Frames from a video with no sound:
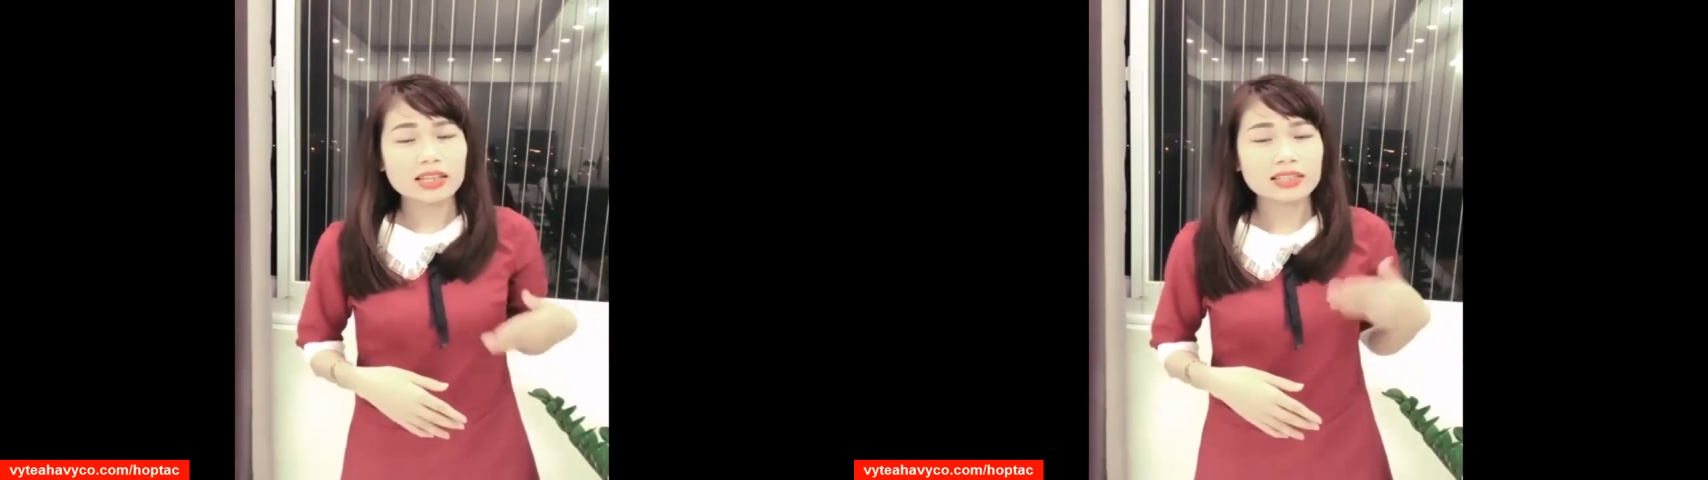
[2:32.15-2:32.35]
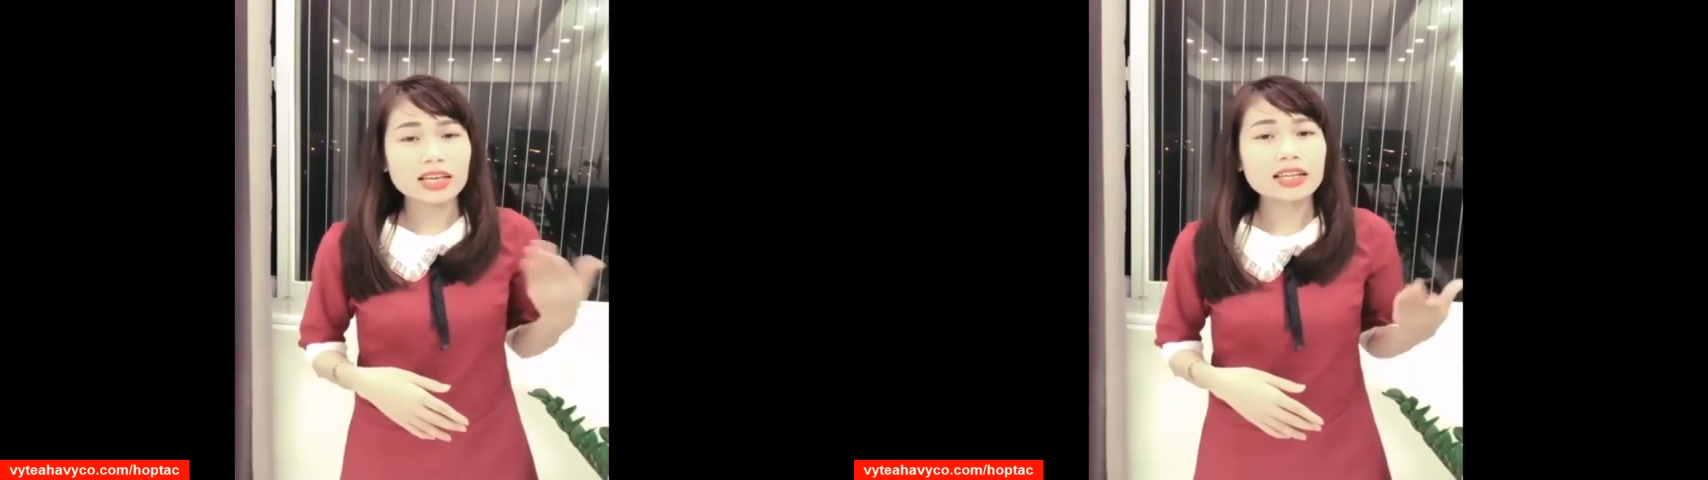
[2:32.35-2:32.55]

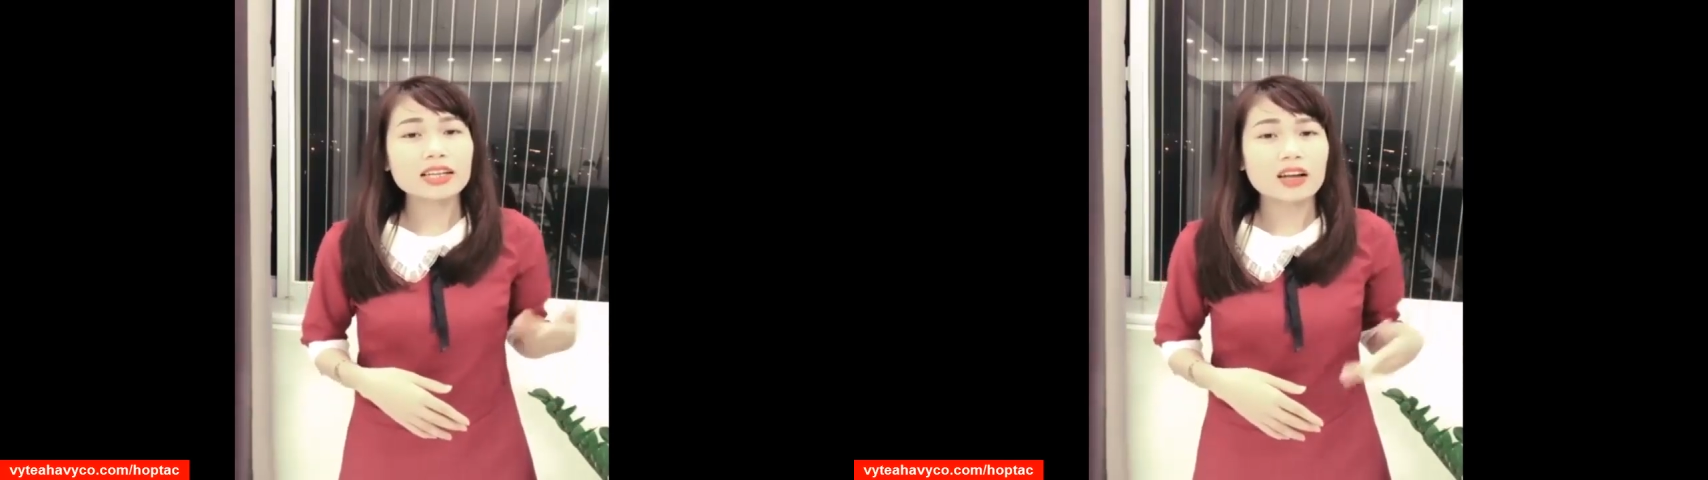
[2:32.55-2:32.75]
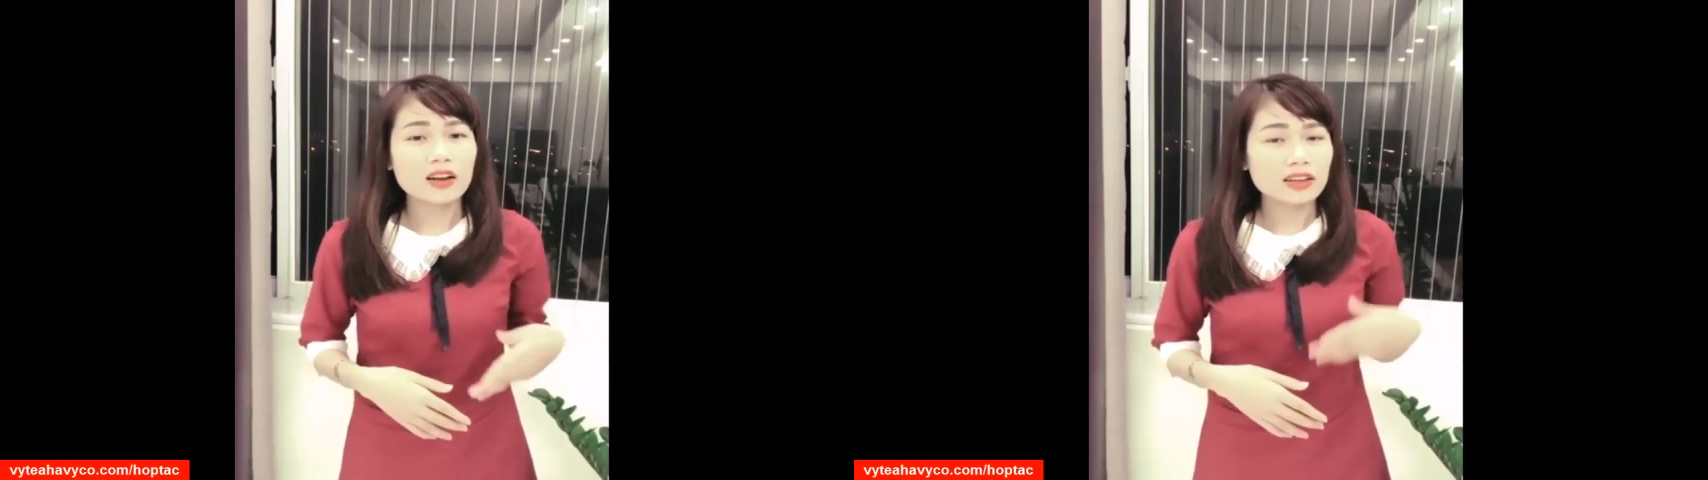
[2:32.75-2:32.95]
thứ nhất
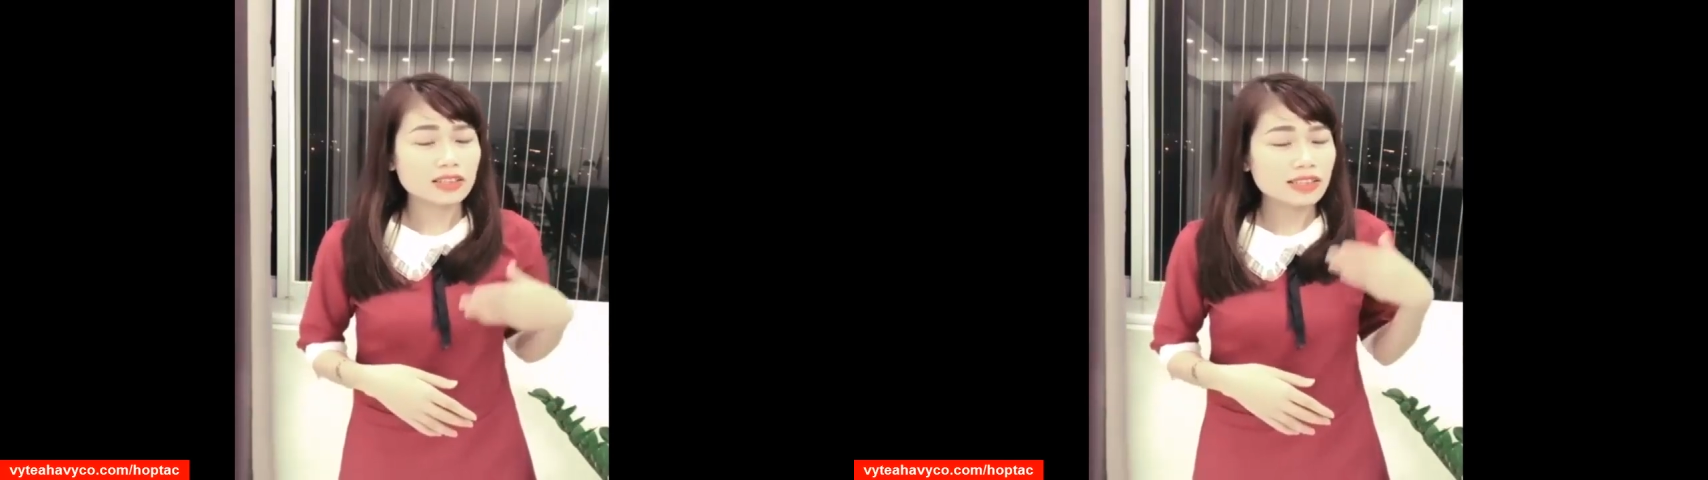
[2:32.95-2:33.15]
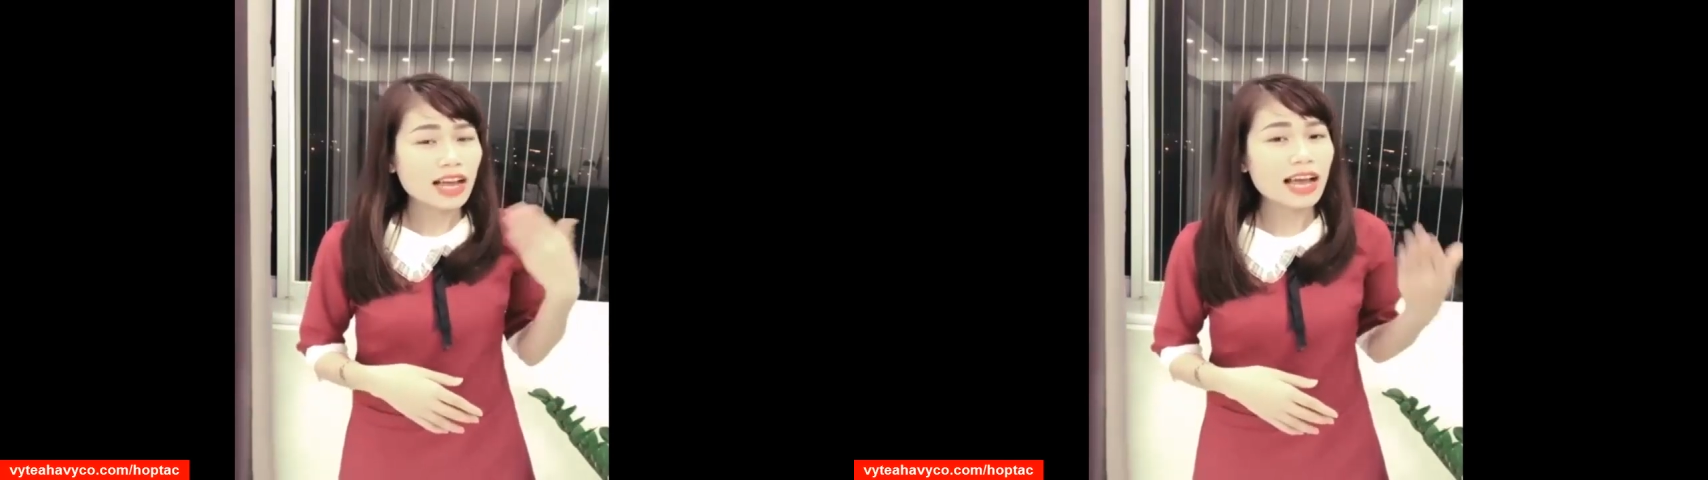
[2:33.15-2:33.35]
đó
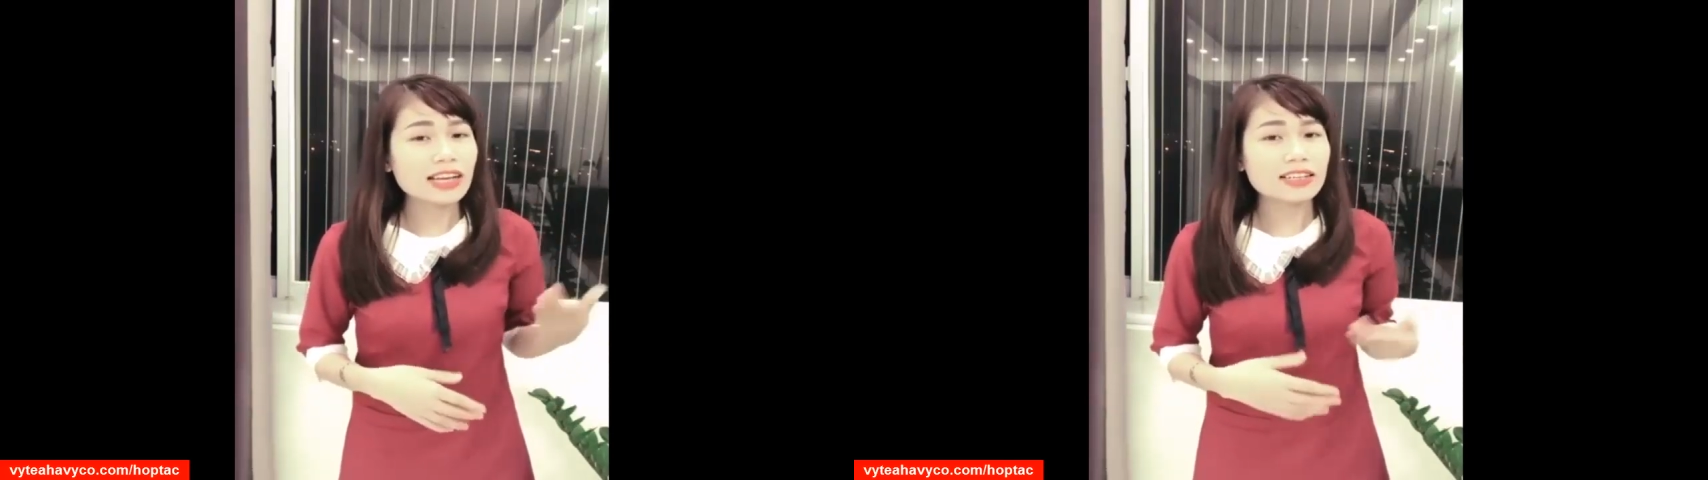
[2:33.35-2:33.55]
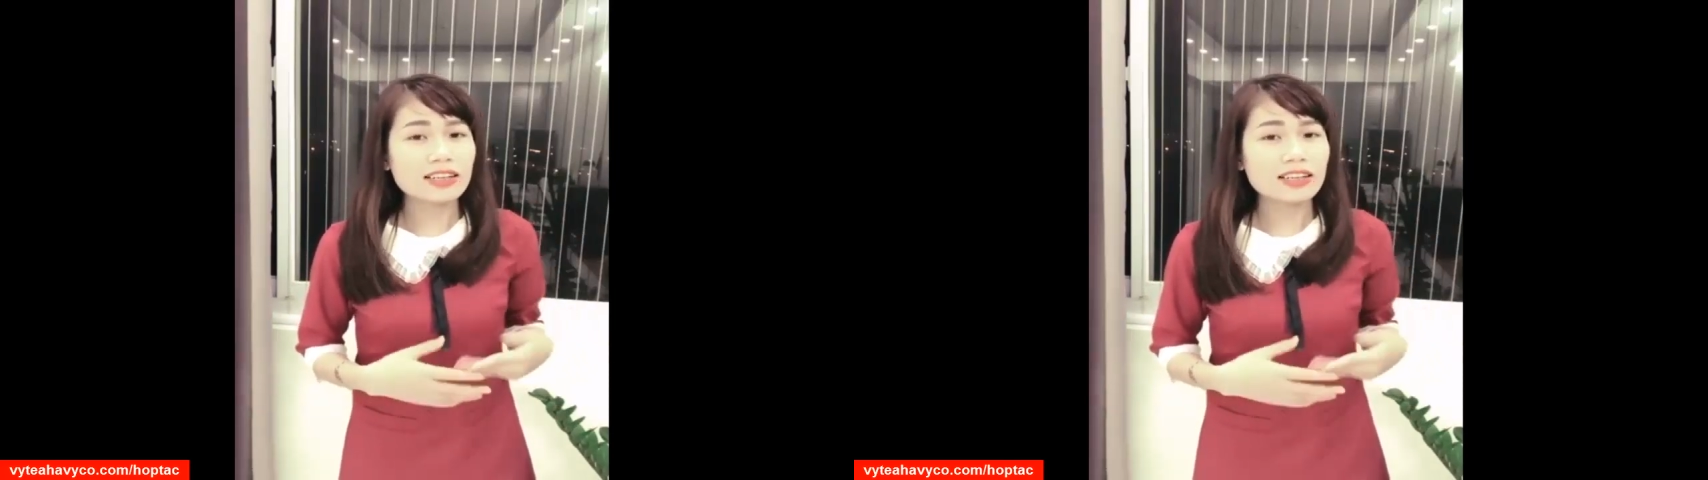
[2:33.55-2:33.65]
thứ hai nữa